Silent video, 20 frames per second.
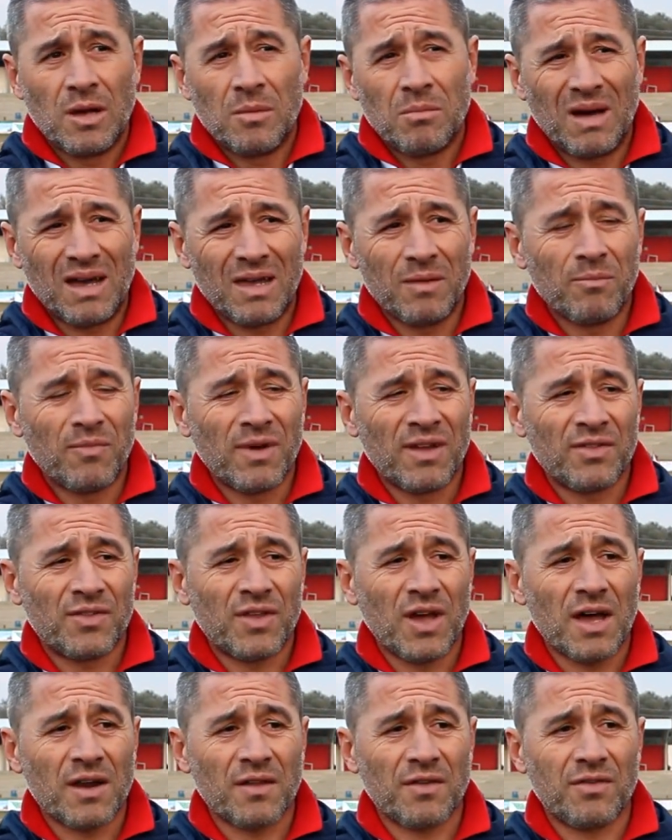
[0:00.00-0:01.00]
ma
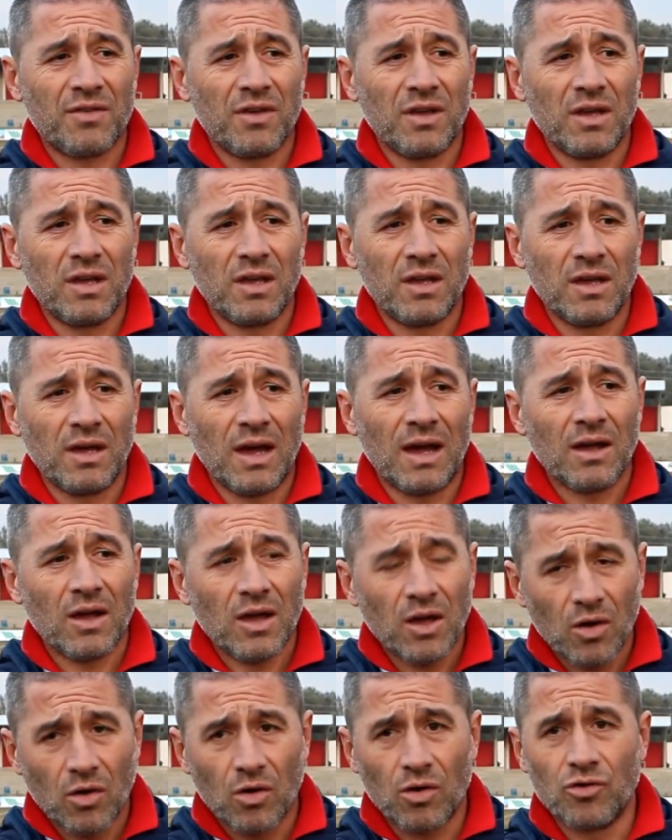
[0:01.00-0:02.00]
inventarsi
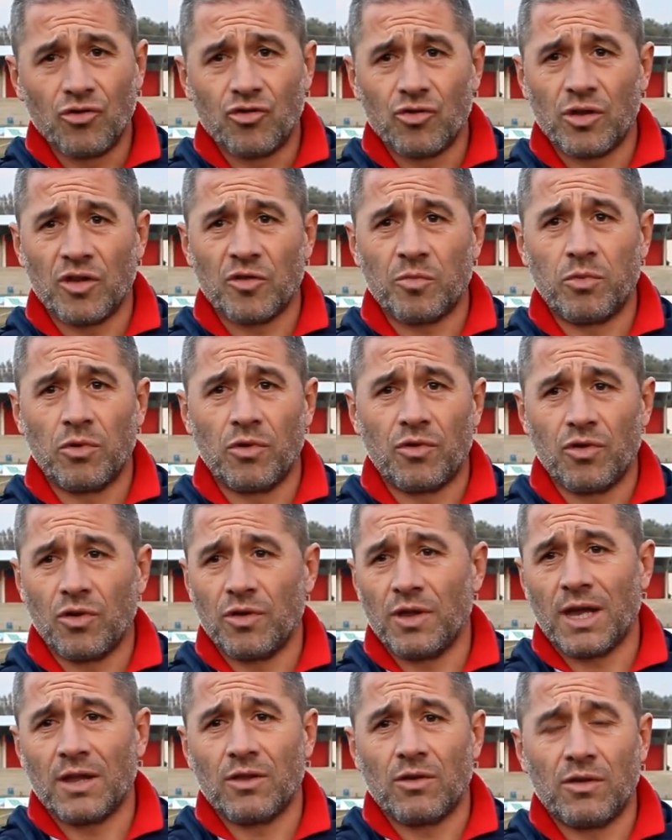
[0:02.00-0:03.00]
anche oggi
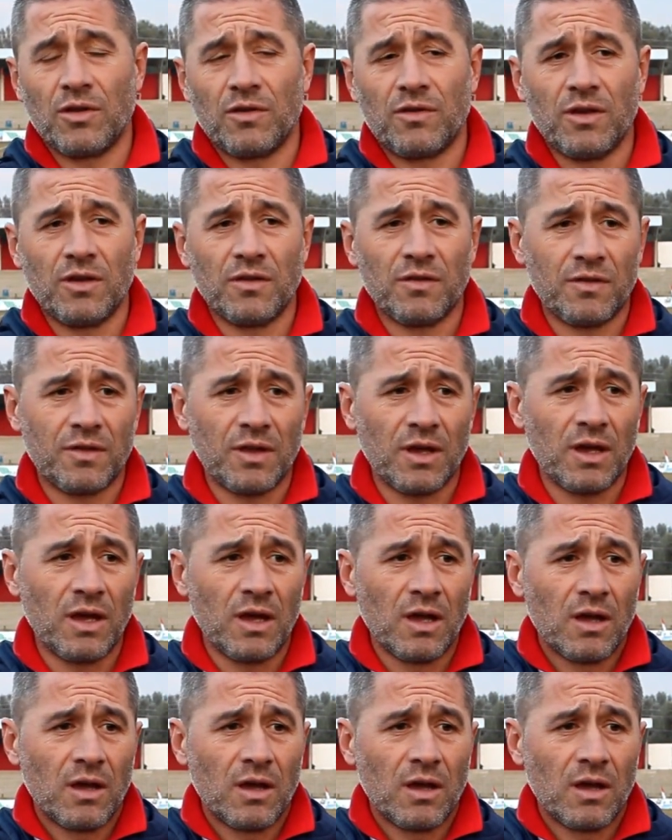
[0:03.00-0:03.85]
un'espulsione che non esiste,